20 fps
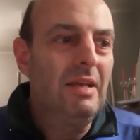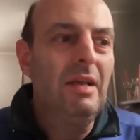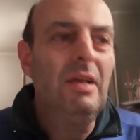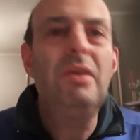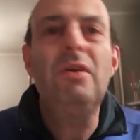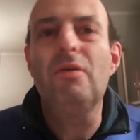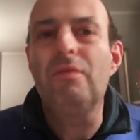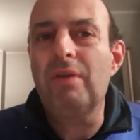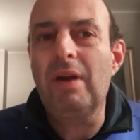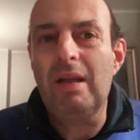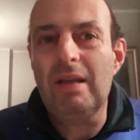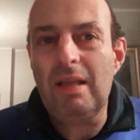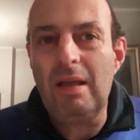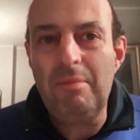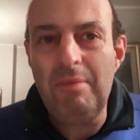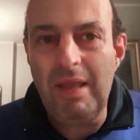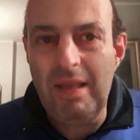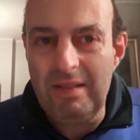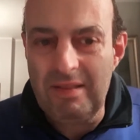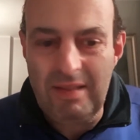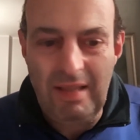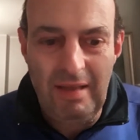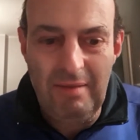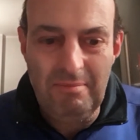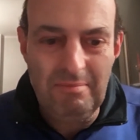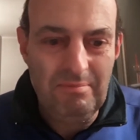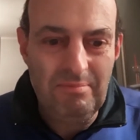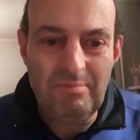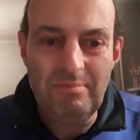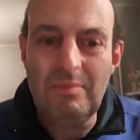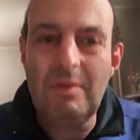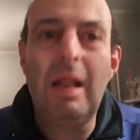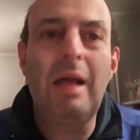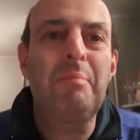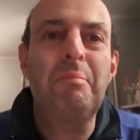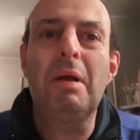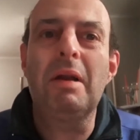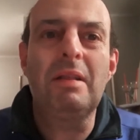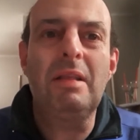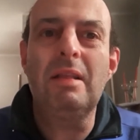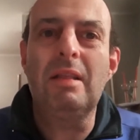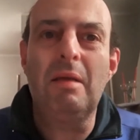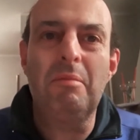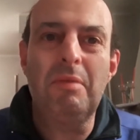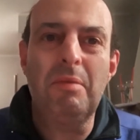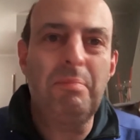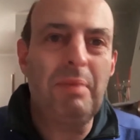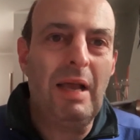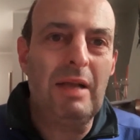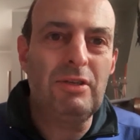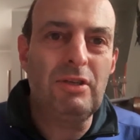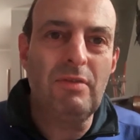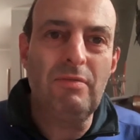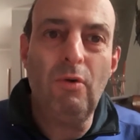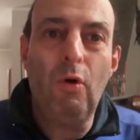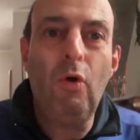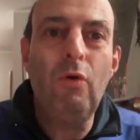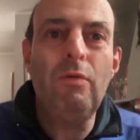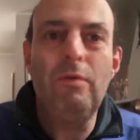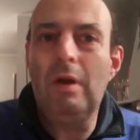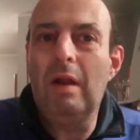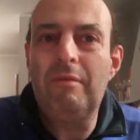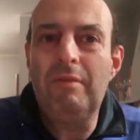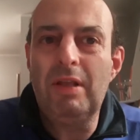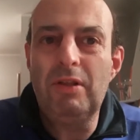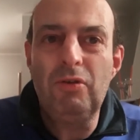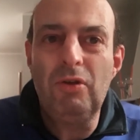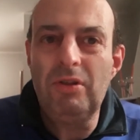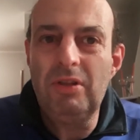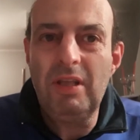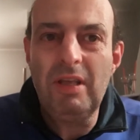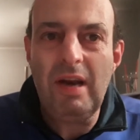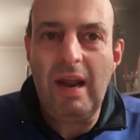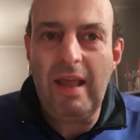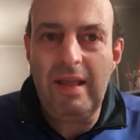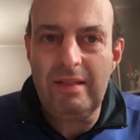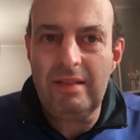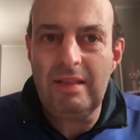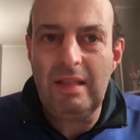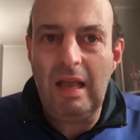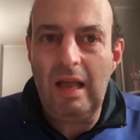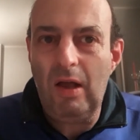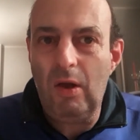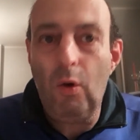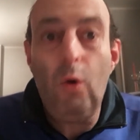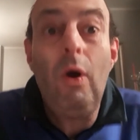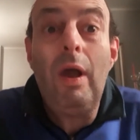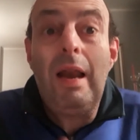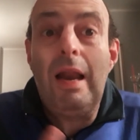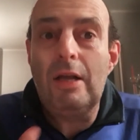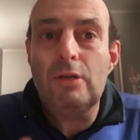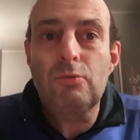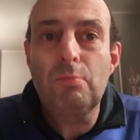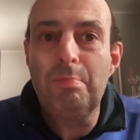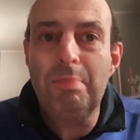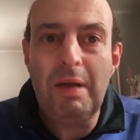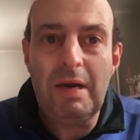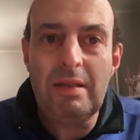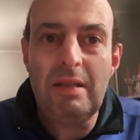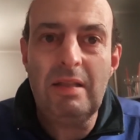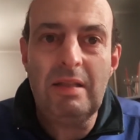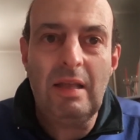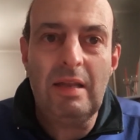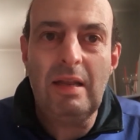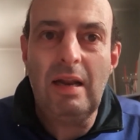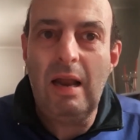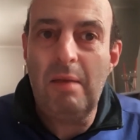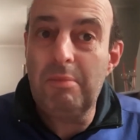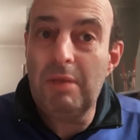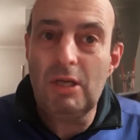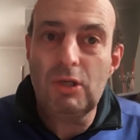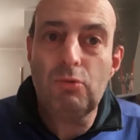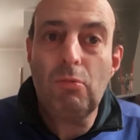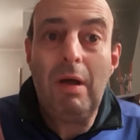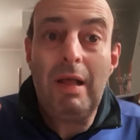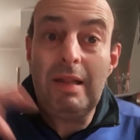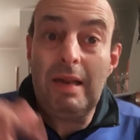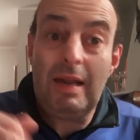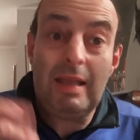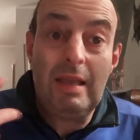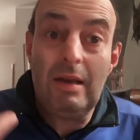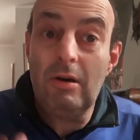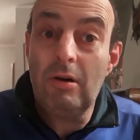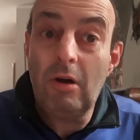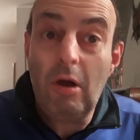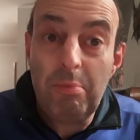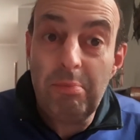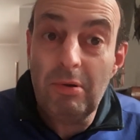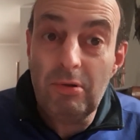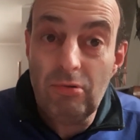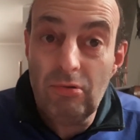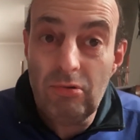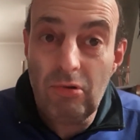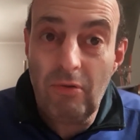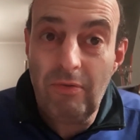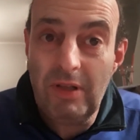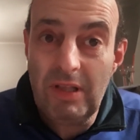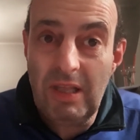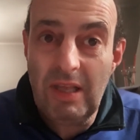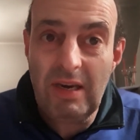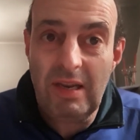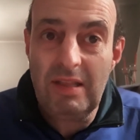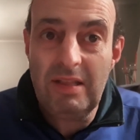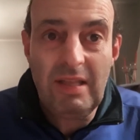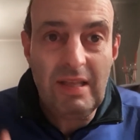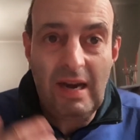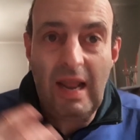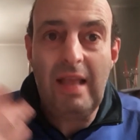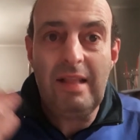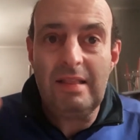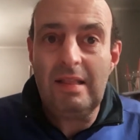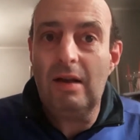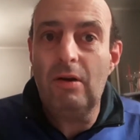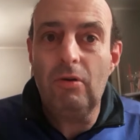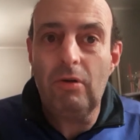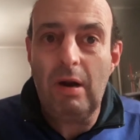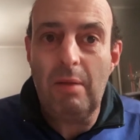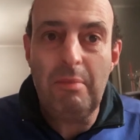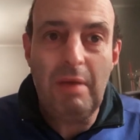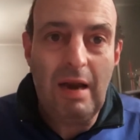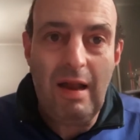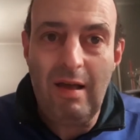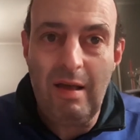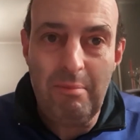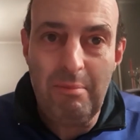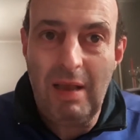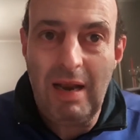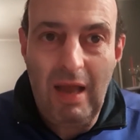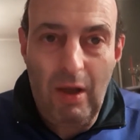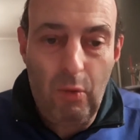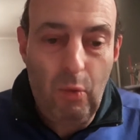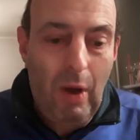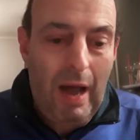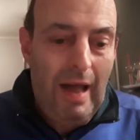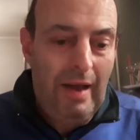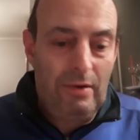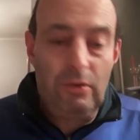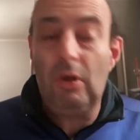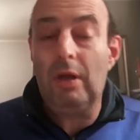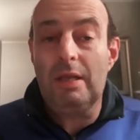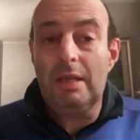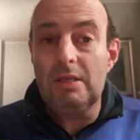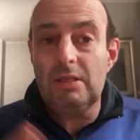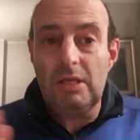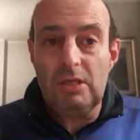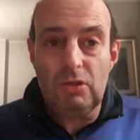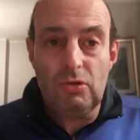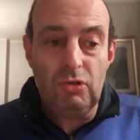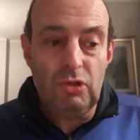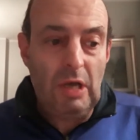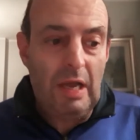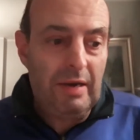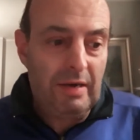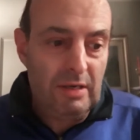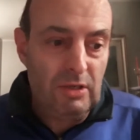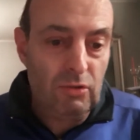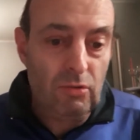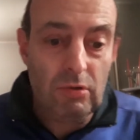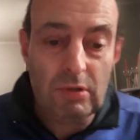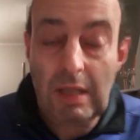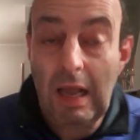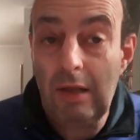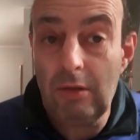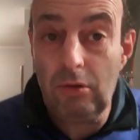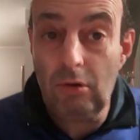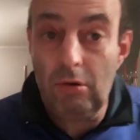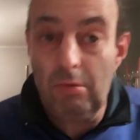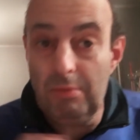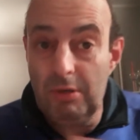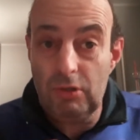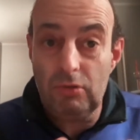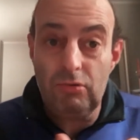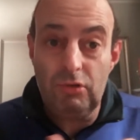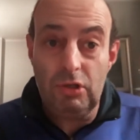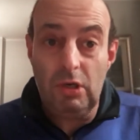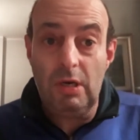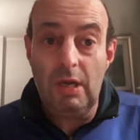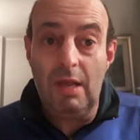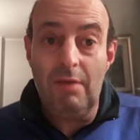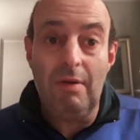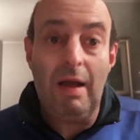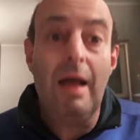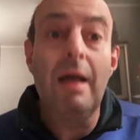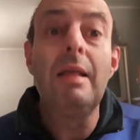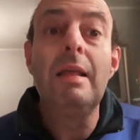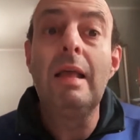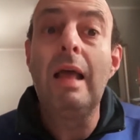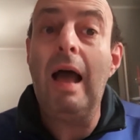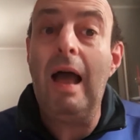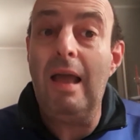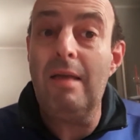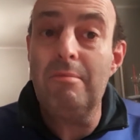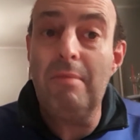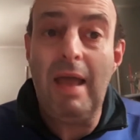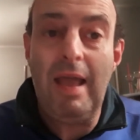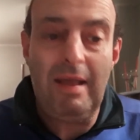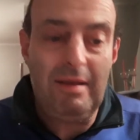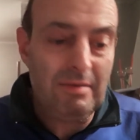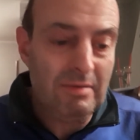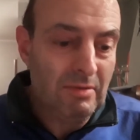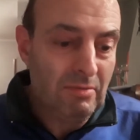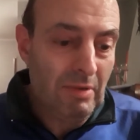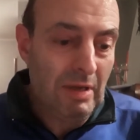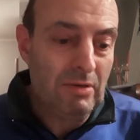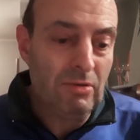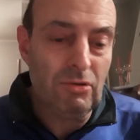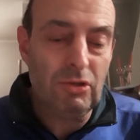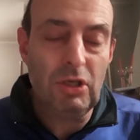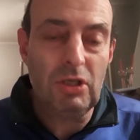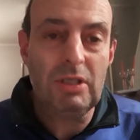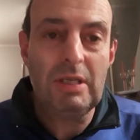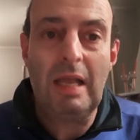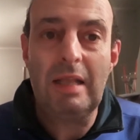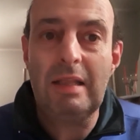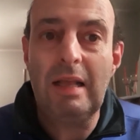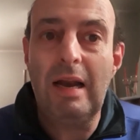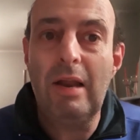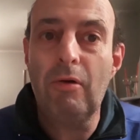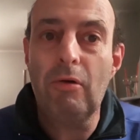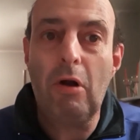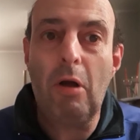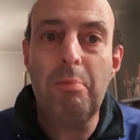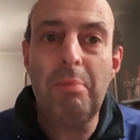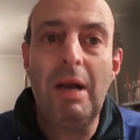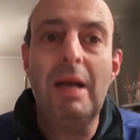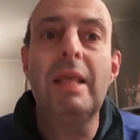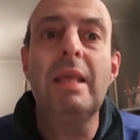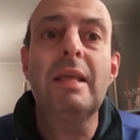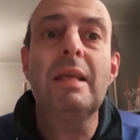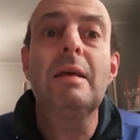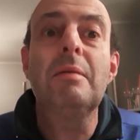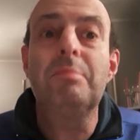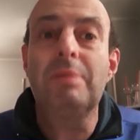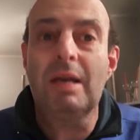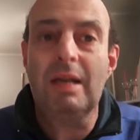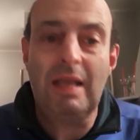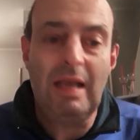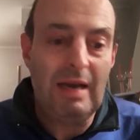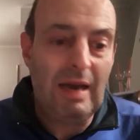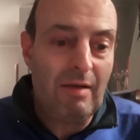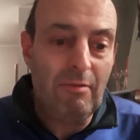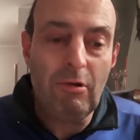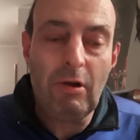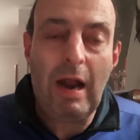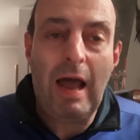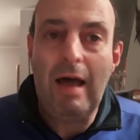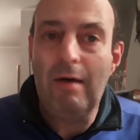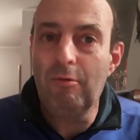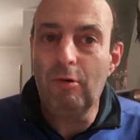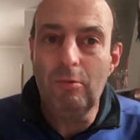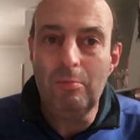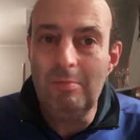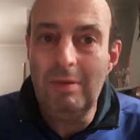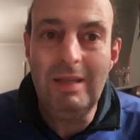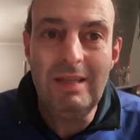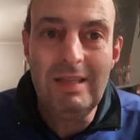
Io francamente la partita mi piace, o la vedo in diretta, o è la partita della mia squadra che non ho potuto vedere in diretta, allora me la, me la guardo, anche se so già il risultato, come succedeva, ahimè, quando c'è stata l'Europa League, perché lavoravo,